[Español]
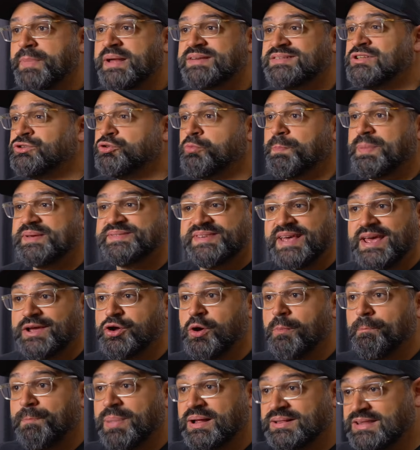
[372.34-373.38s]
ver si tu PC es
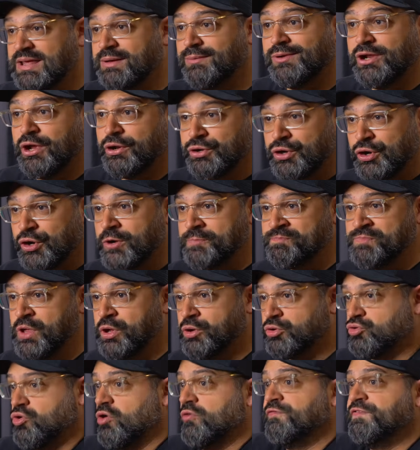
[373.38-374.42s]
compatible o no,
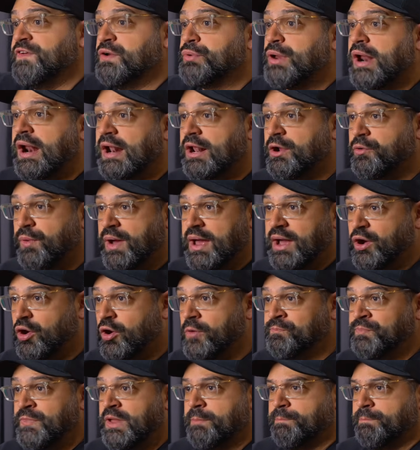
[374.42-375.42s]
configurar el juego,